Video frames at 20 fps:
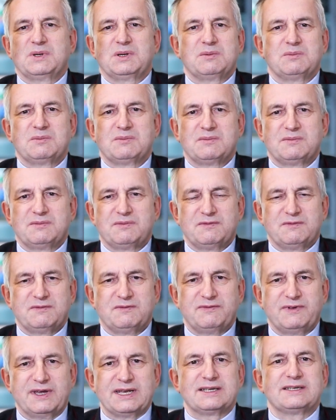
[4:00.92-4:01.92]
im
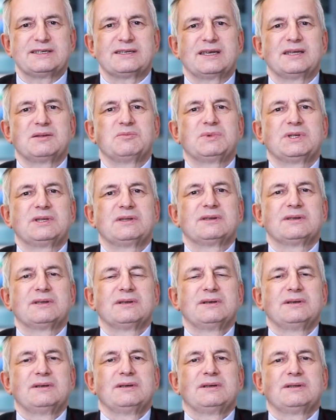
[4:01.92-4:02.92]
Fernsehen mit
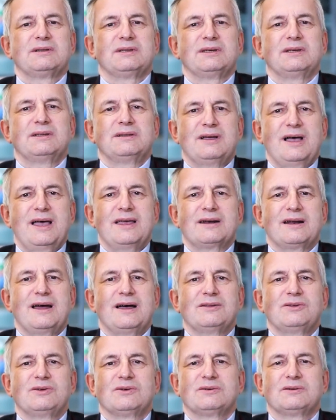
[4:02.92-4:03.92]

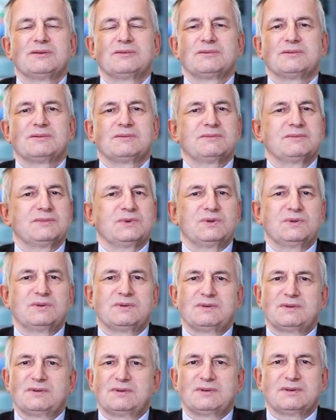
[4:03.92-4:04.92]
Digitalradio
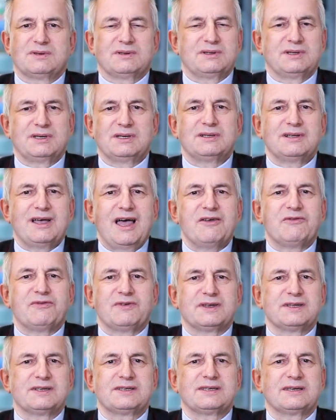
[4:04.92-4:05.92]
und äh,
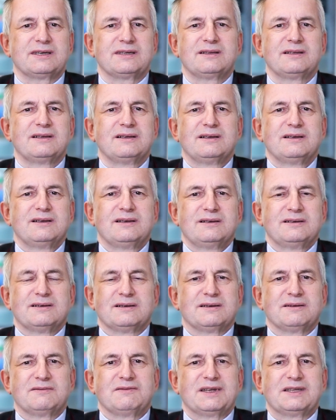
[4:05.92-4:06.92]
Digitalfernsehen
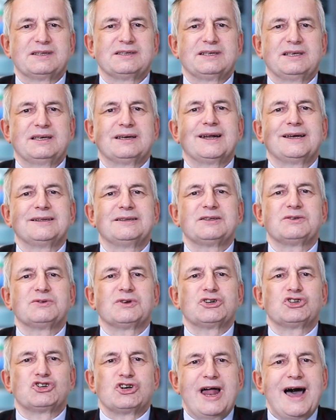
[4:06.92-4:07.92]
äh, werden sie geradezu
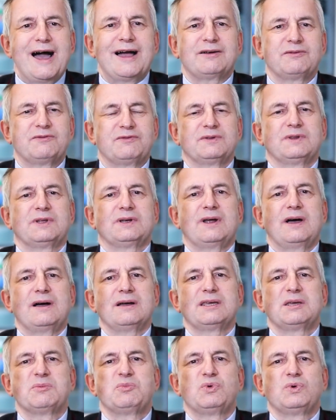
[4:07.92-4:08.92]
erschlagen von den
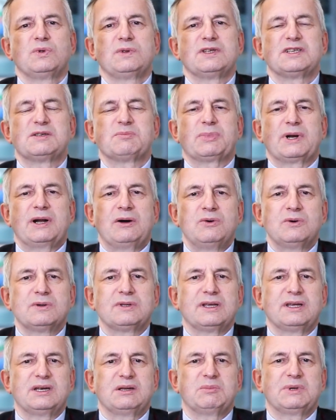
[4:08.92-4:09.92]
Angeboten. Es
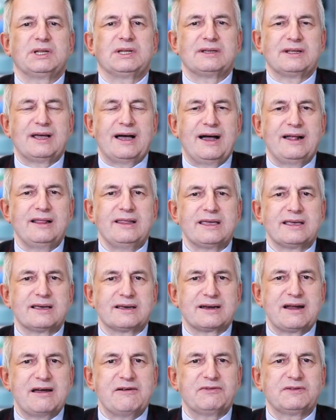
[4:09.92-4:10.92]
braucht eine mentale
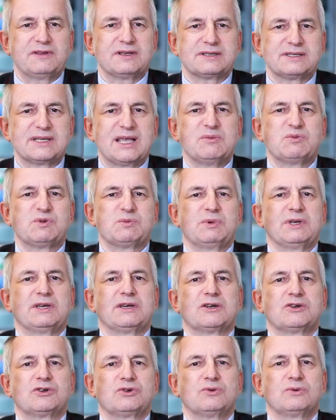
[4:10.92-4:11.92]
Kraft der
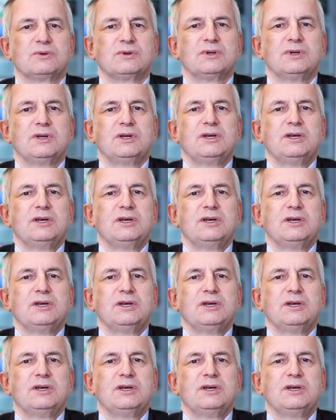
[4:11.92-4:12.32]
Selbstbeherrschung,